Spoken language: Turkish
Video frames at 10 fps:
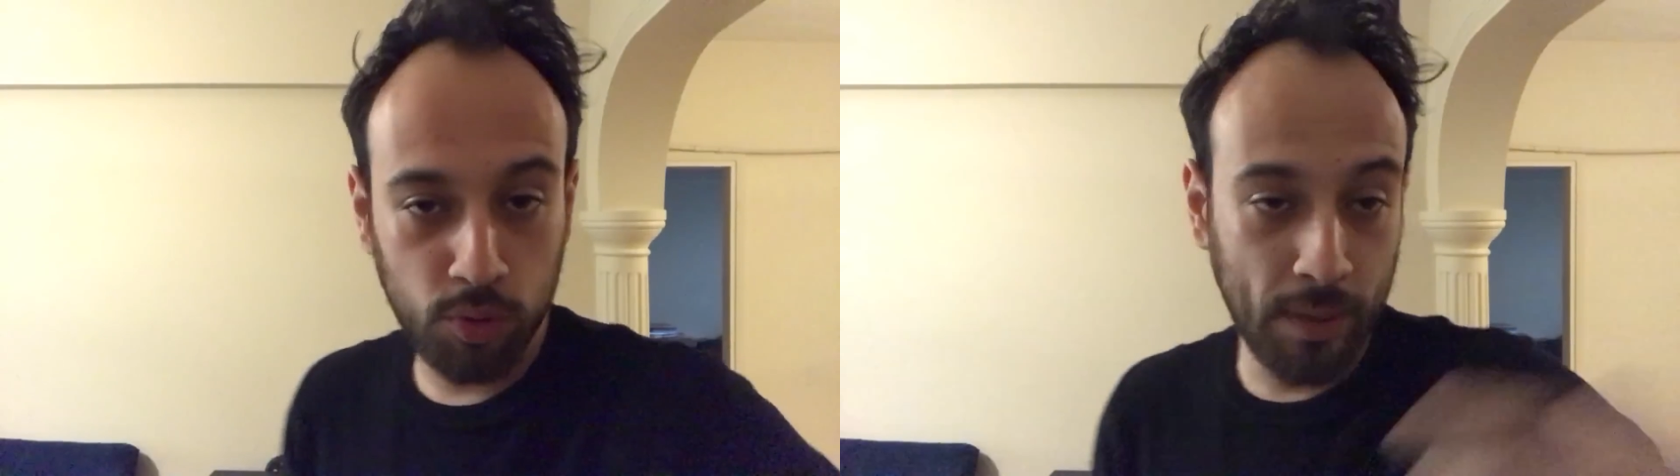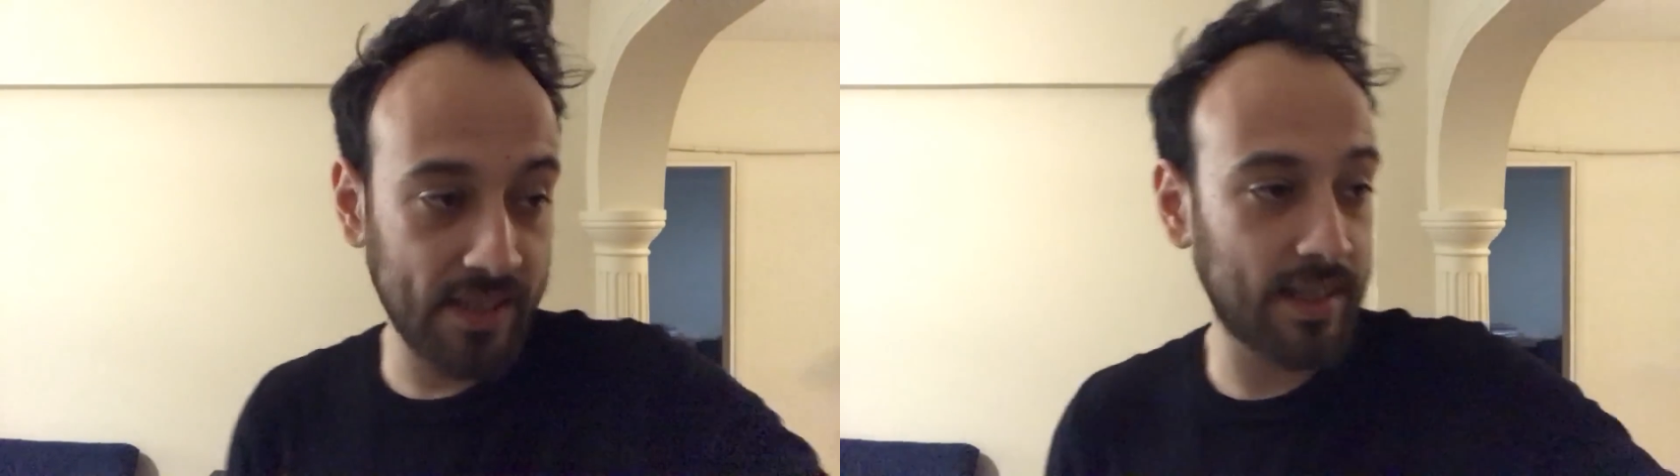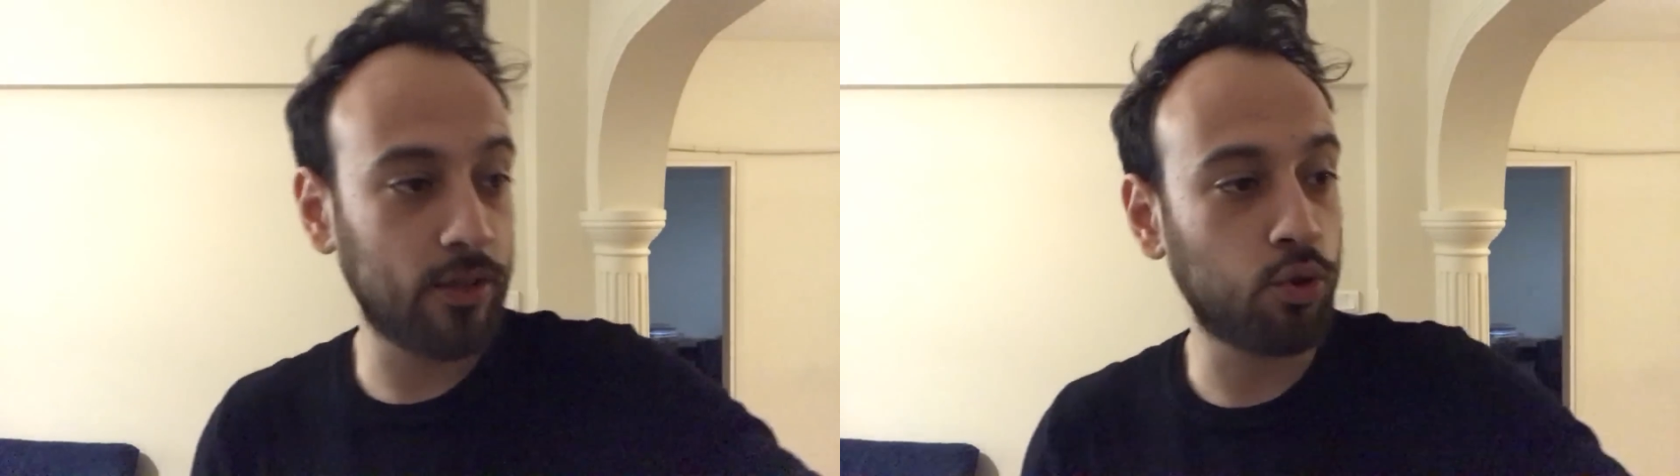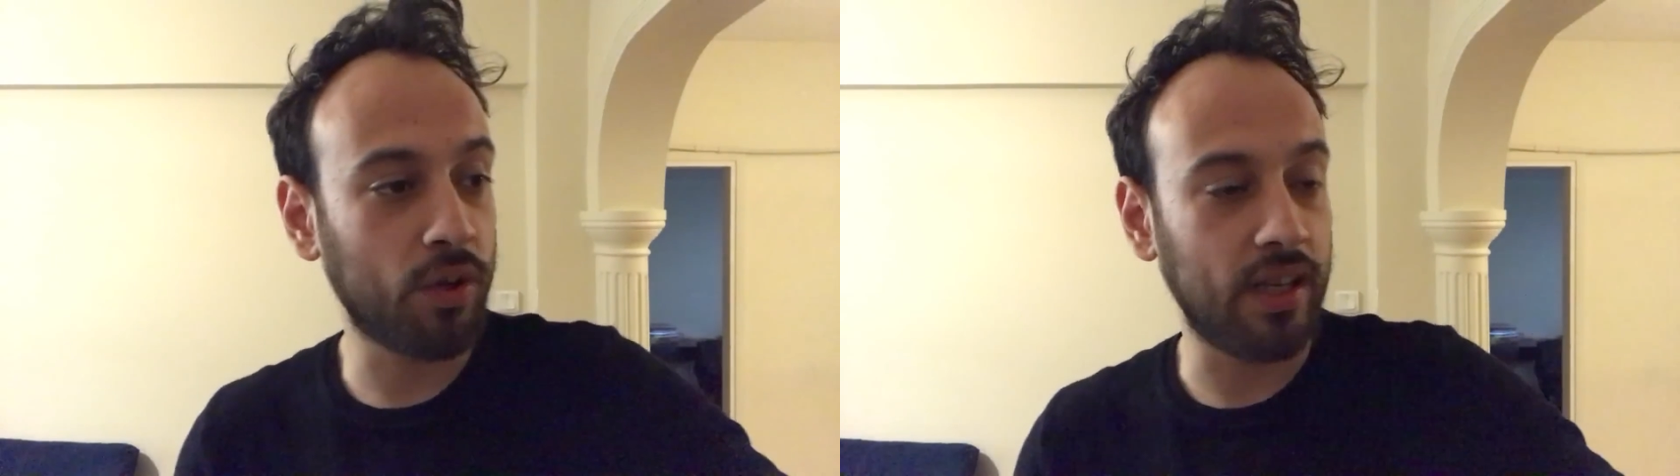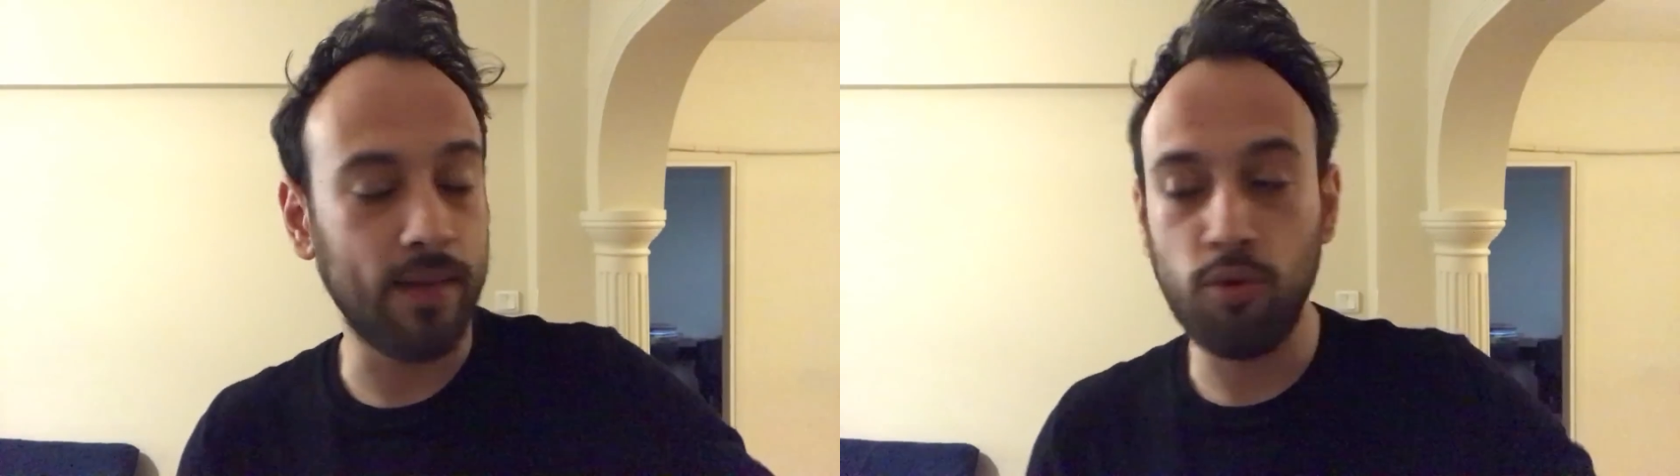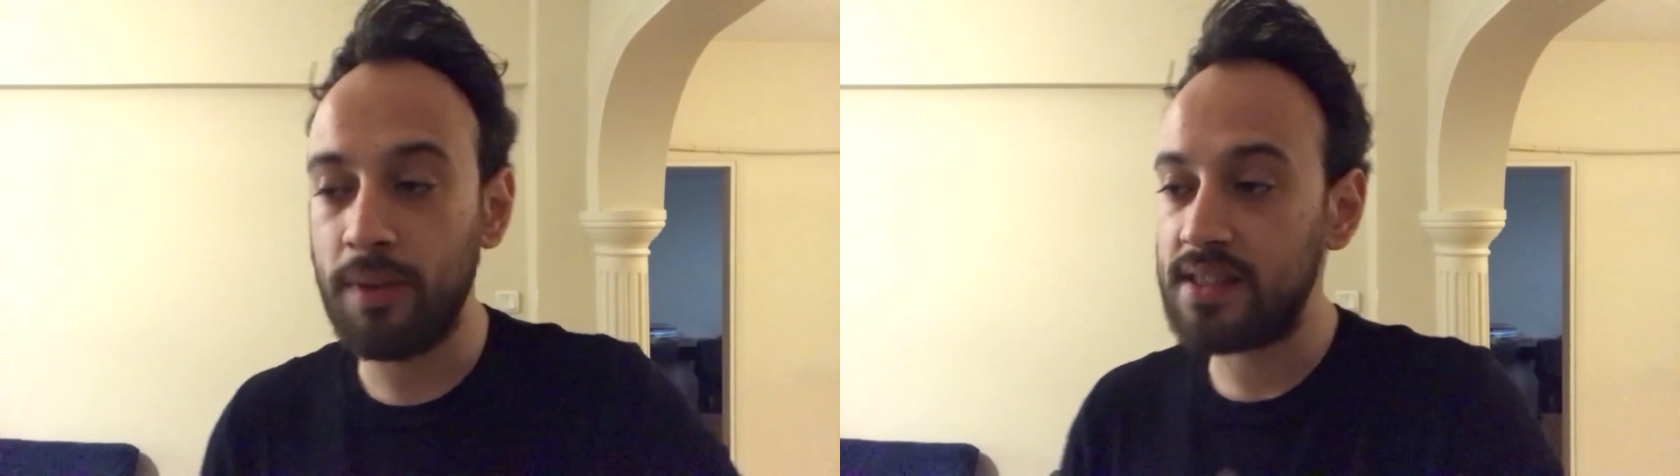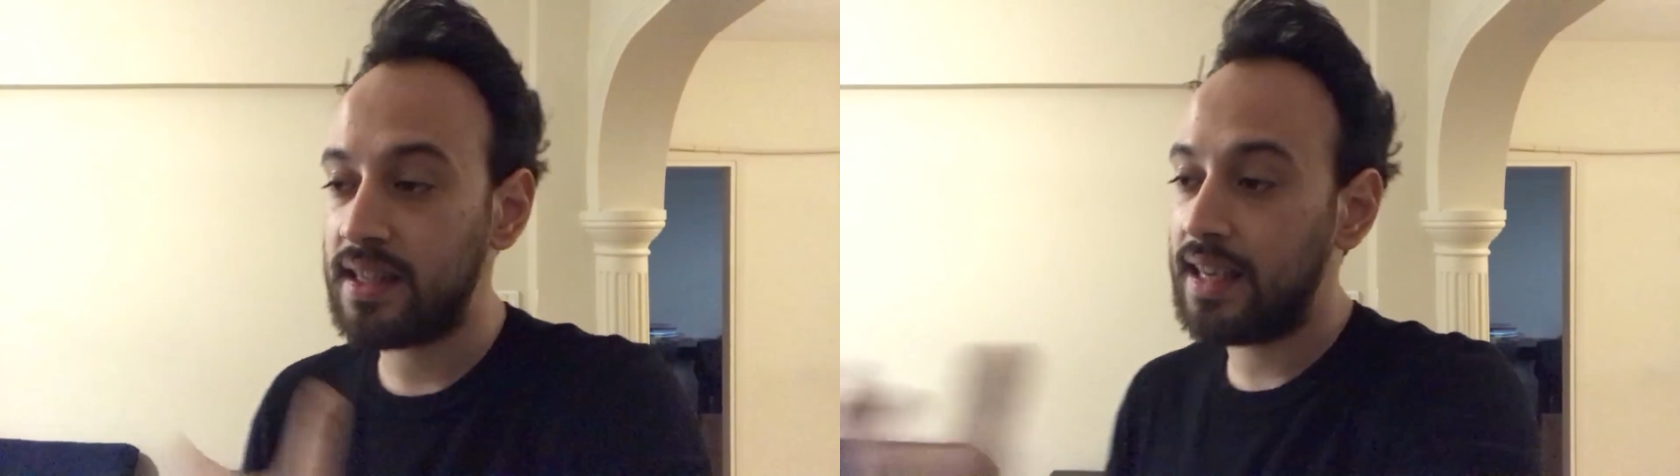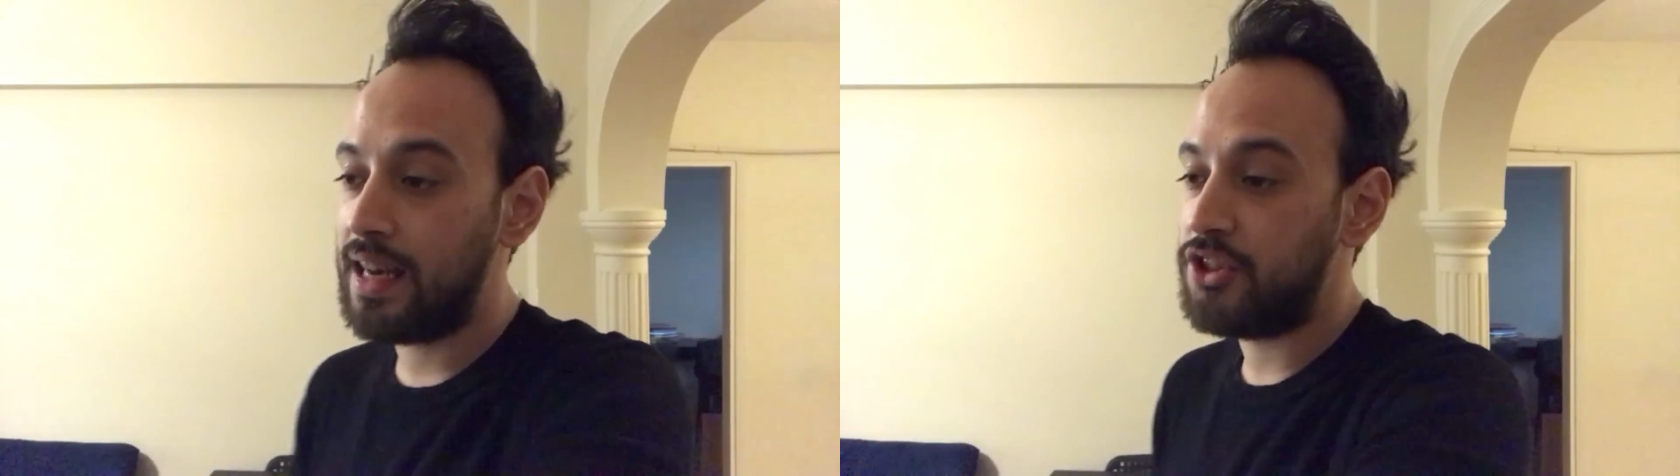bu meslek çok iyi, bu meslek